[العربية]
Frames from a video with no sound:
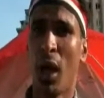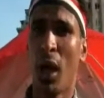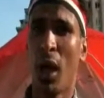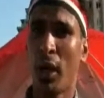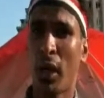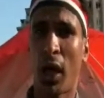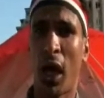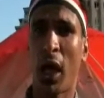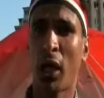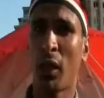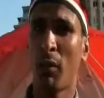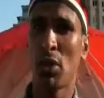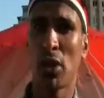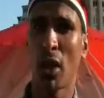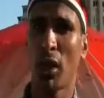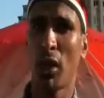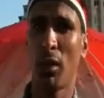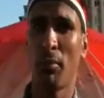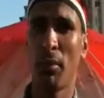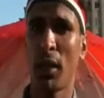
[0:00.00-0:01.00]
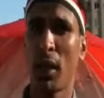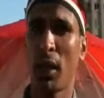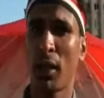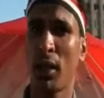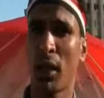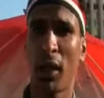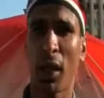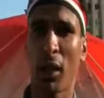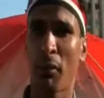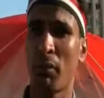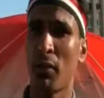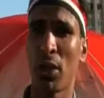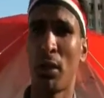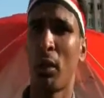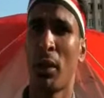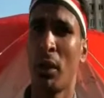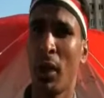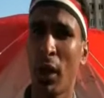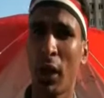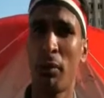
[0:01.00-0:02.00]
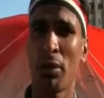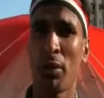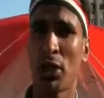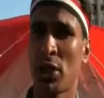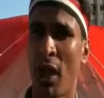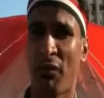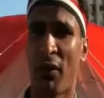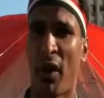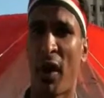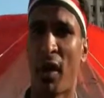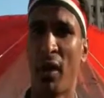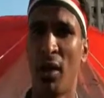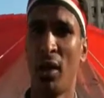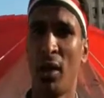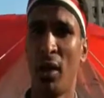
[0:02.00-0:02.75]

قال لك عدم السليمه ديت رجلك مش رجلي مش نافعه